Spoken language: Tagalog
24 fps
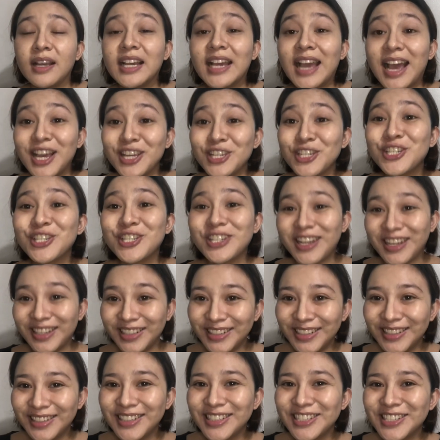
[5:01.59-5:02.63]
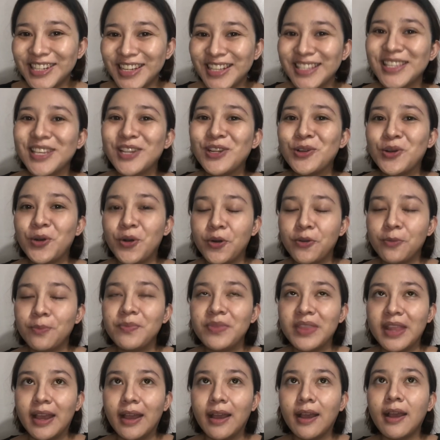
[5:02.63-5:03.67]
kasha siya sa loob
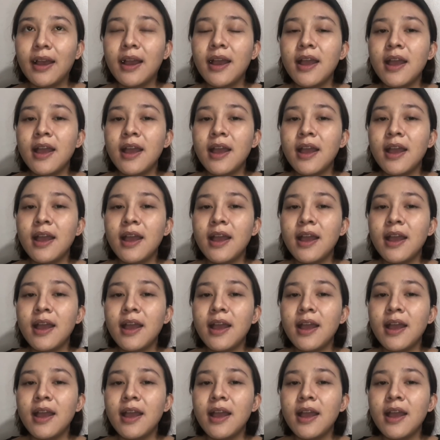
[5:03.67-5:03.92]
ng